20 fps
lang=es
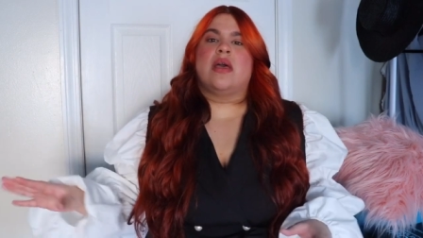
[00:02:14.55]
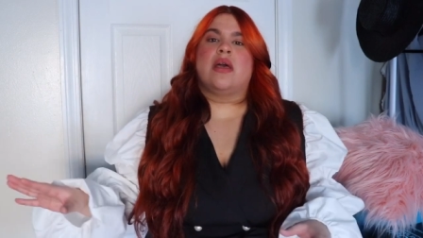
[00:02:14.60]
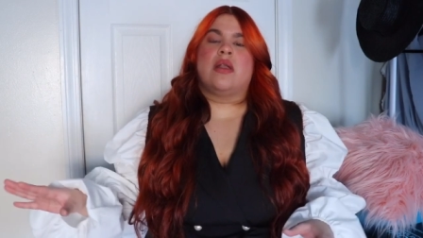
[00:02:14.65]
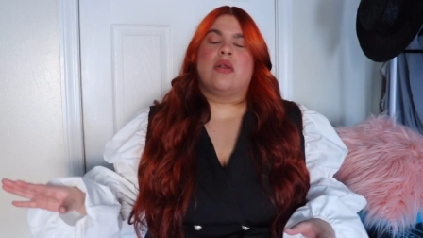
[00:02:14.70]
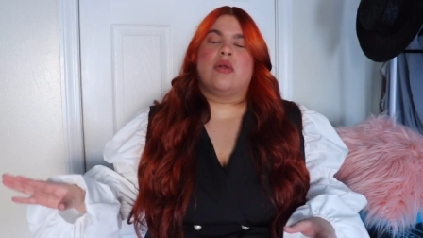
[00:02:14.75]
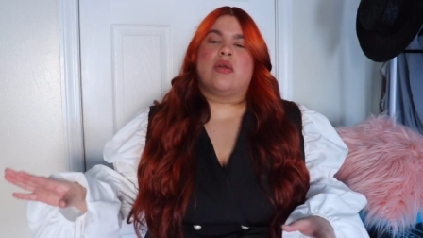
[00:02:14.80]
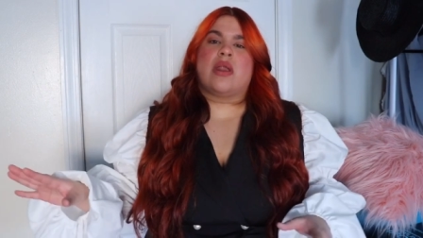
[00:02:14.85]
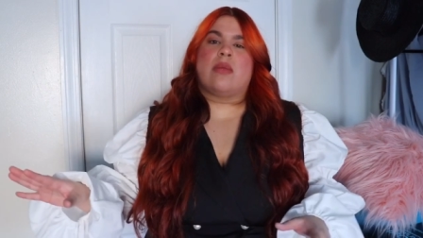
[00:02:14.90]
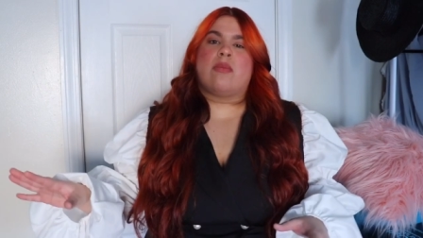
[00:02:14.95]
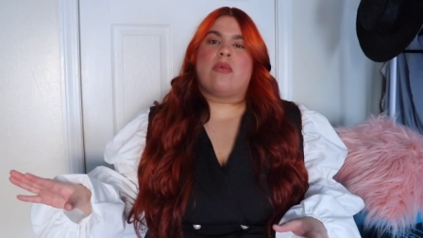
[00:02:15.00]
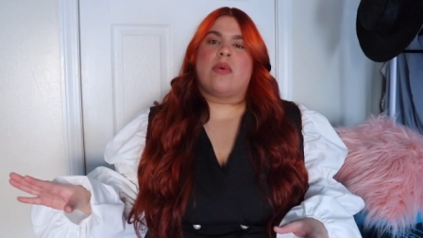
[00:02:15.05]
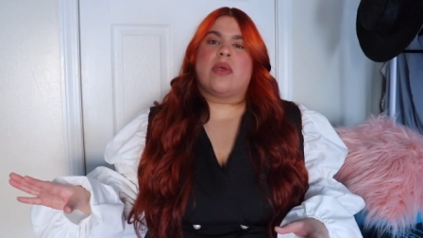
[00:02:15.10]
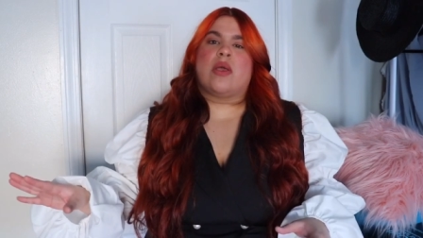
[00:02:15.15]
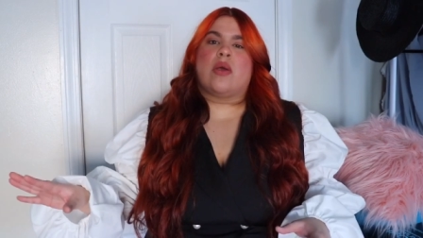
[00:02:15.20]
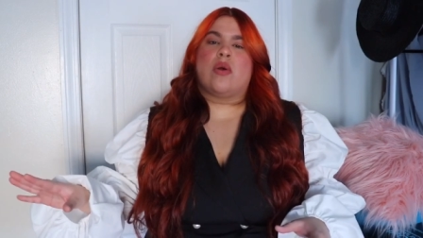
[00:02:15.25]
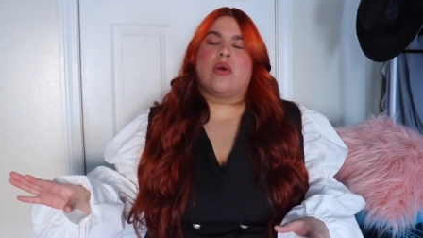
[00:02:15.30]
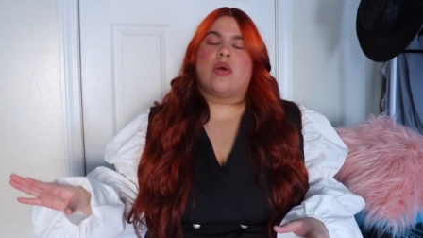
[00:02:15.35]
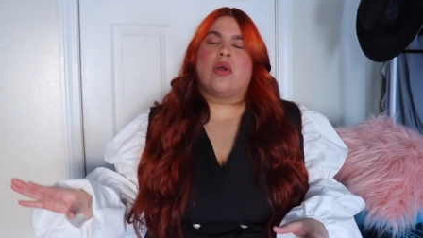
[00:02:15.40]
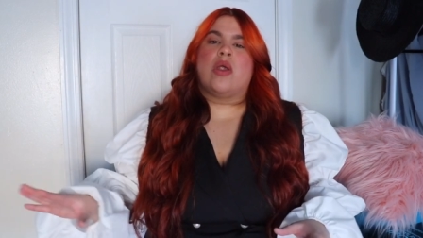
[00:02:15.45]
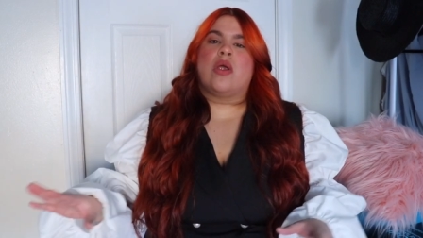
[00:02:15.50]
lo removí
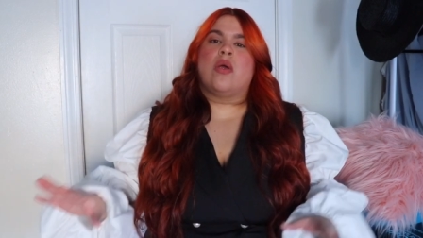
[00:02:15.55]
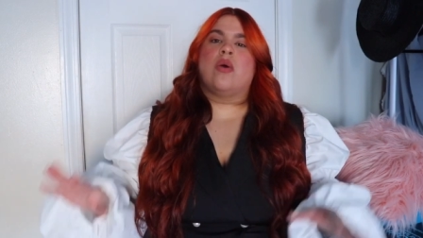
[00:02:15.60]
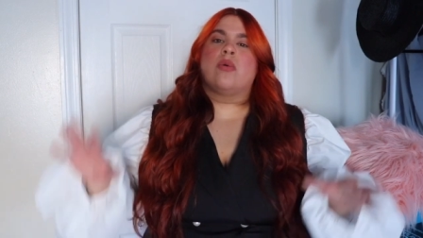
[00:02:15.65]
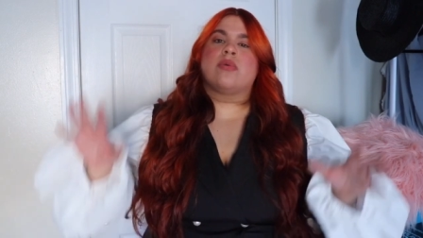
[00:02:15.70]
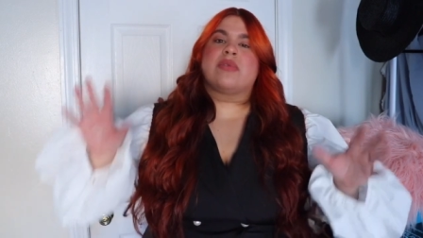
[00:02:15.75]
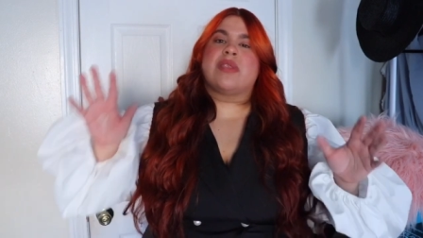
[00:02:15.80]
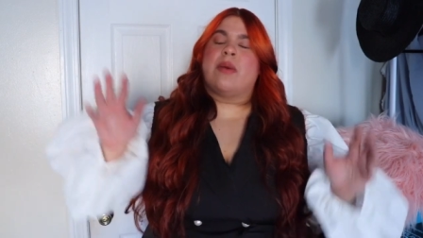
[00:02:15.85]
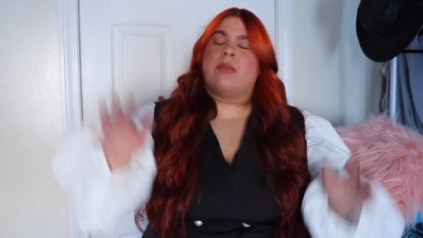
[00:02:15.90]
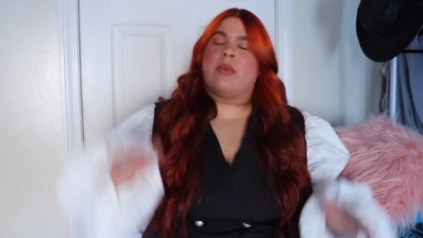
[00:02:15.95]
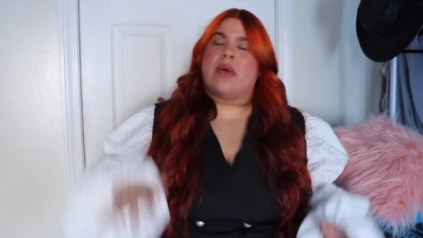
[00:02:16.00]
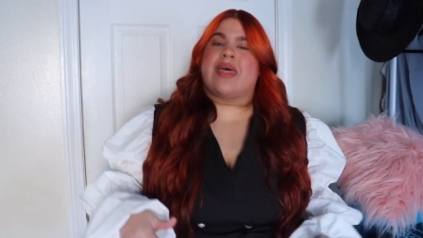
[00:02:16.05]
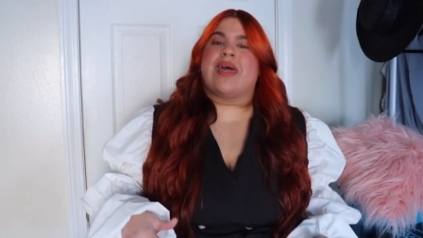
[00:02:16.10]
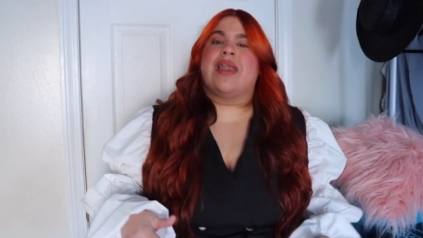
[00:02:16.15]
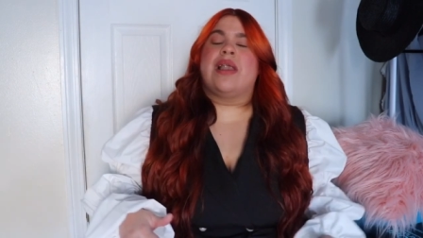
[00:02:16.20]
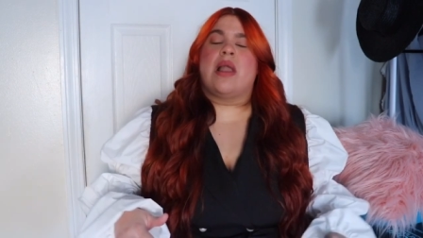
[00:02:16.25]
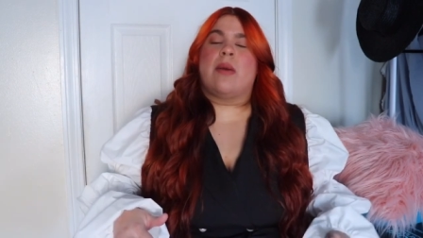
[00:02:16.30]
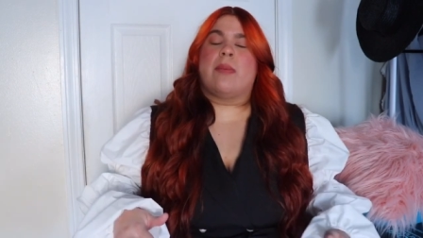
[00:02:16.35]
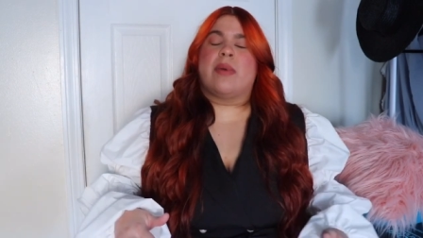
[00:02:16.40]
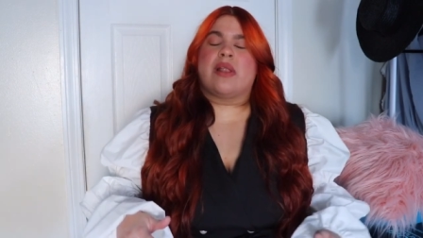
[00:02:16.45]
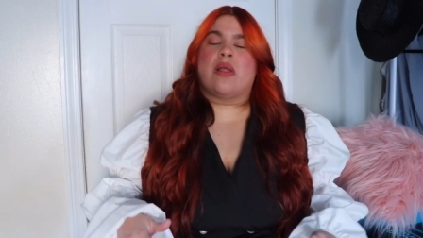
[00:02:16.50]
con color ups, les voy a dejar
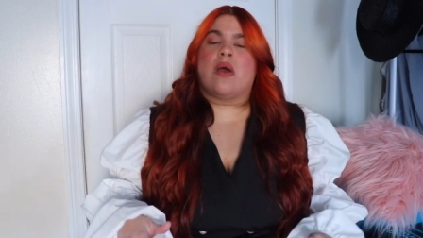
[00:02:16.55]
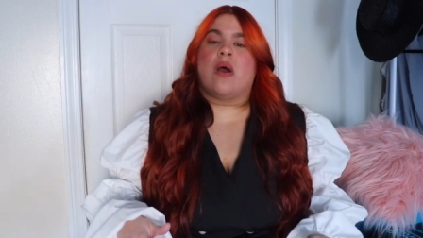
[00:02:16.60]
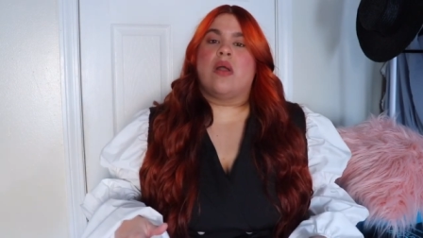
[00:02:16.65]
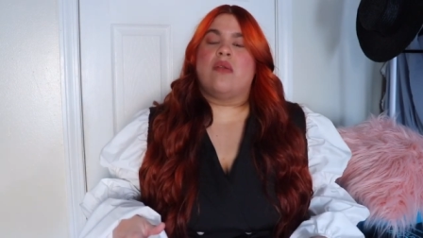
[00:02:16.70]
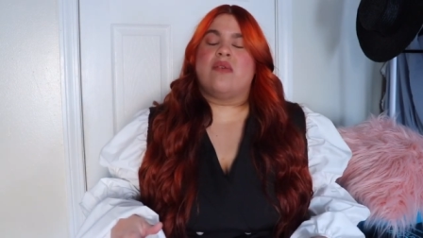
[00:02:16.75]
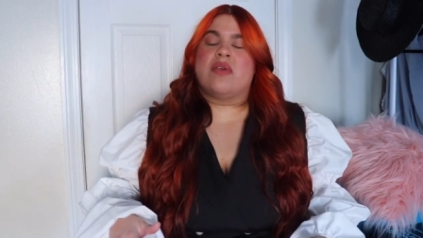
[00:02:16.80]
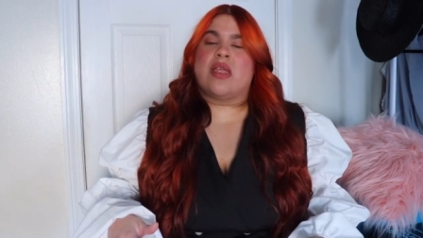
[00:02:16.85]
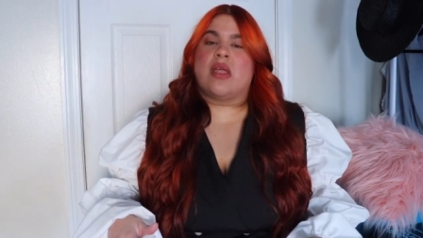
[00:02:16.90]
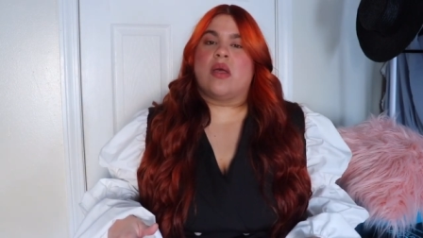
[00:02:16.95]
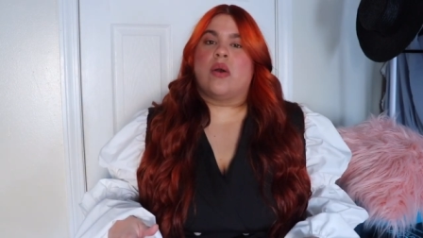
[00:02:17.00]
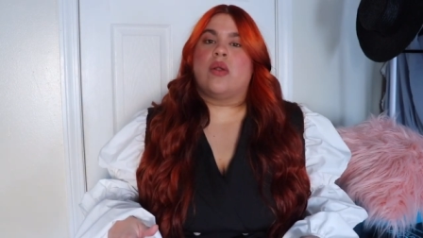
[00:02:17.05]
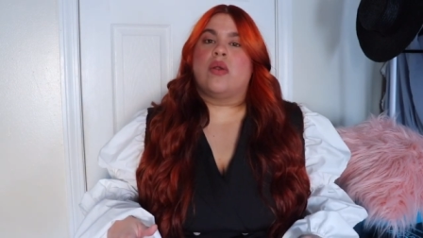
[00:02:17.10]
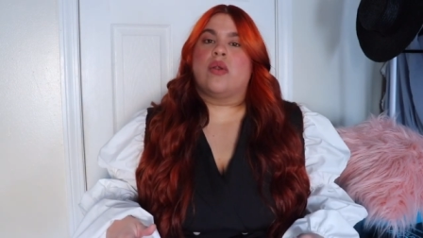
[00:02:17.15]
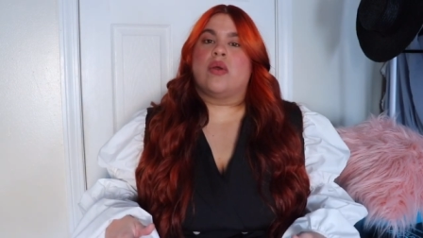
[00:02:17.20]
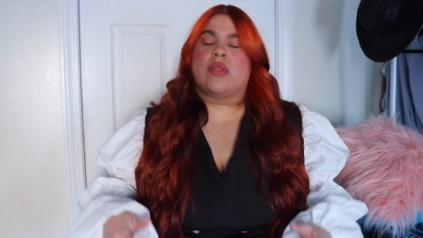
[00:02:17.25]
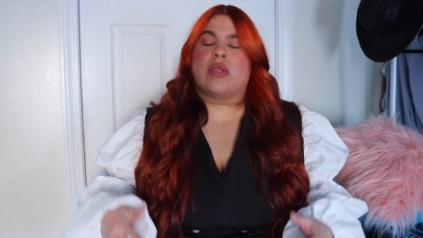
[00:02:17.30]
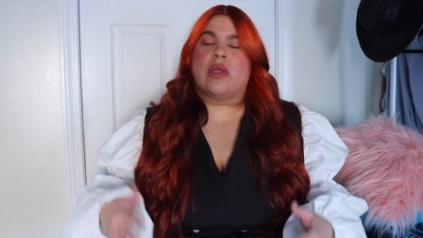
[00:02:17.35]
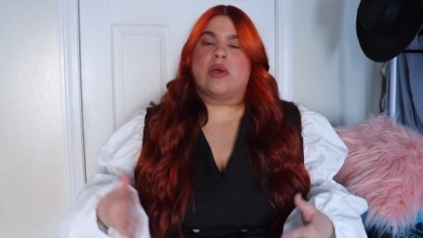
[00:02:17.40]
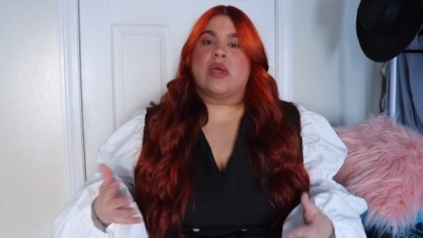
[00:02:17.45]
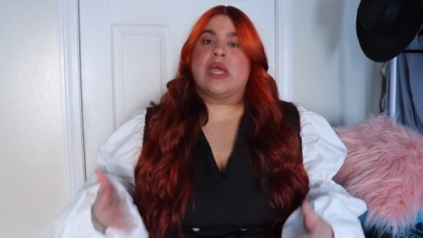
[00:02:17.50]
en la parte de abajo del video,
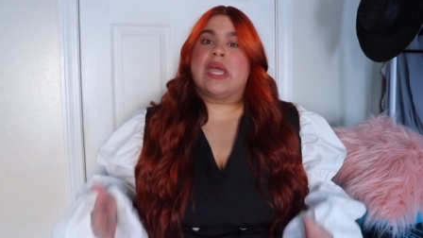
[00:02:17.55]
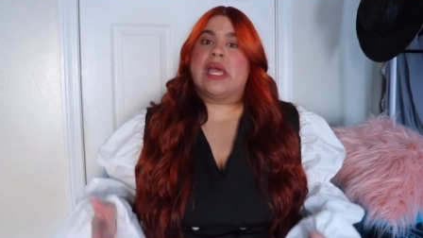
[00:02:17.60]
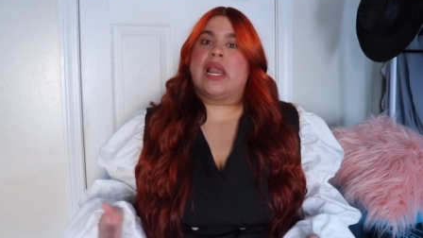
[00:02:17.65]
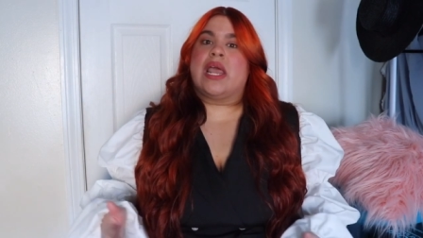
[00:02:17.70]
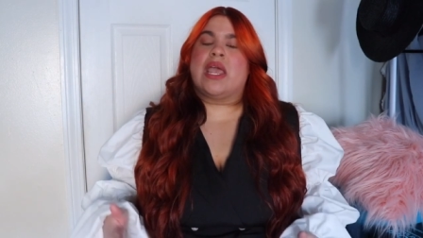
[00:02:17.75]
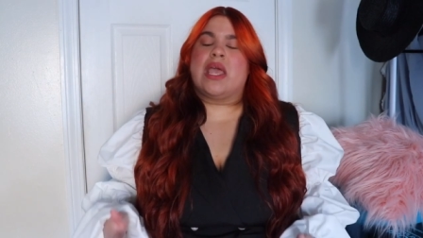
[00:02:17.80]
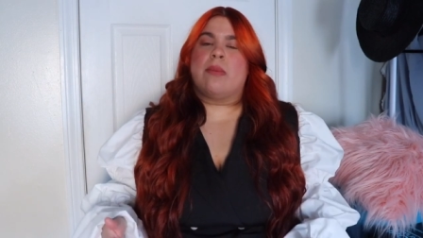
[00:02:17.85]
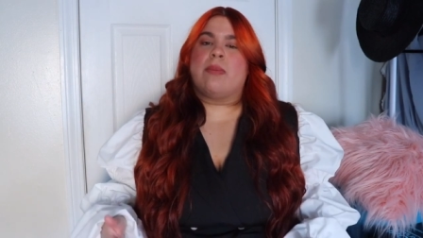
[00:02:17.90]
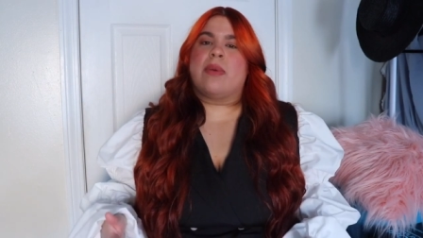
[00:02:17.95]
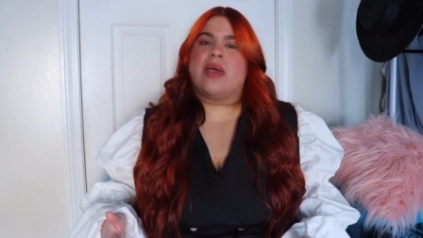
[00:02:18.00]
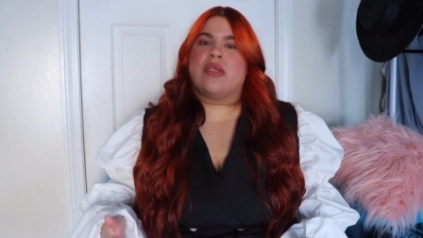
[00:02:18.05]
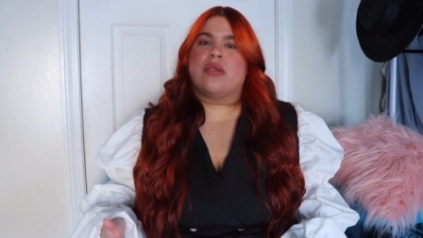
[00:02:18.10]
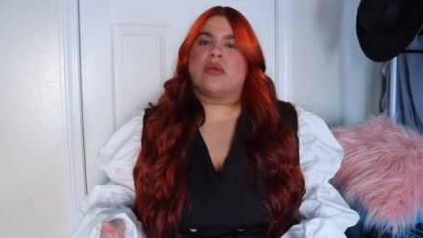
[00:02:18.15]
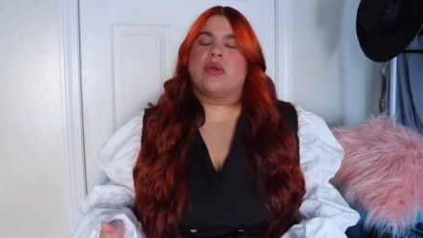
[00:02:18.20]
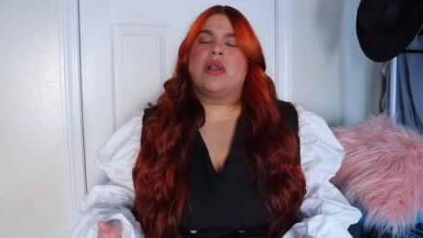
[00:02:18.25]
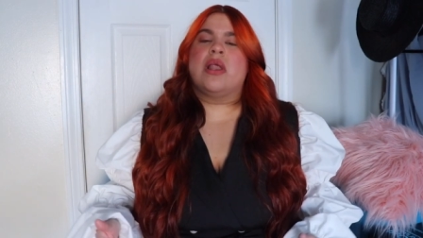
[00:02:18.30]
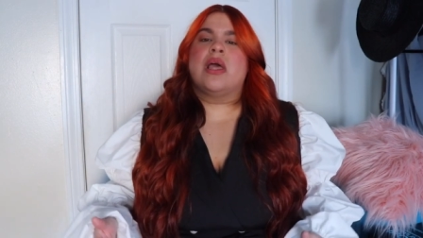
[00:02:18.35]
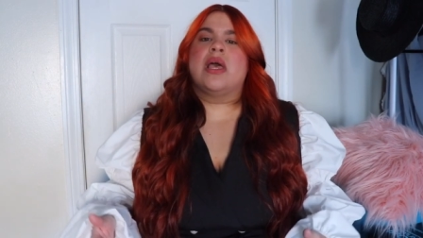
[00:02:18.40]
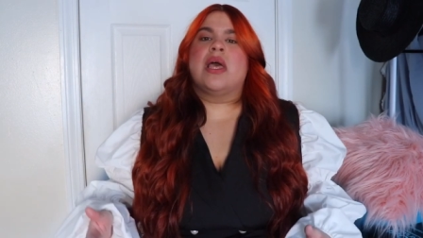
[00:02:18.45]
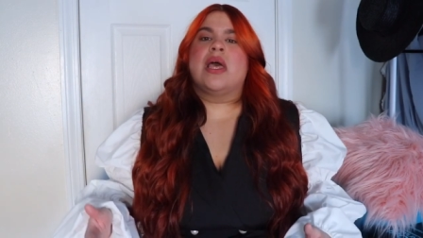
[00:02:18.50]
lo tengo en inglés y
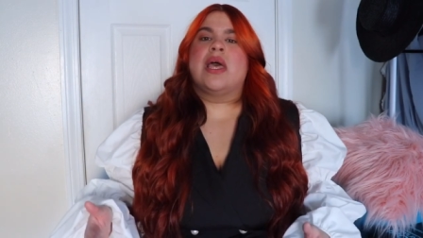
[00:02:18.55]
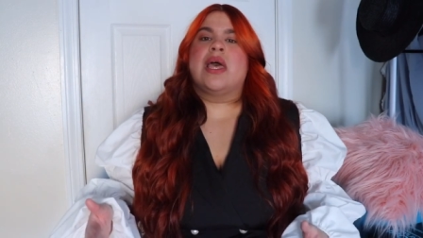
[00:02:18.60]
español,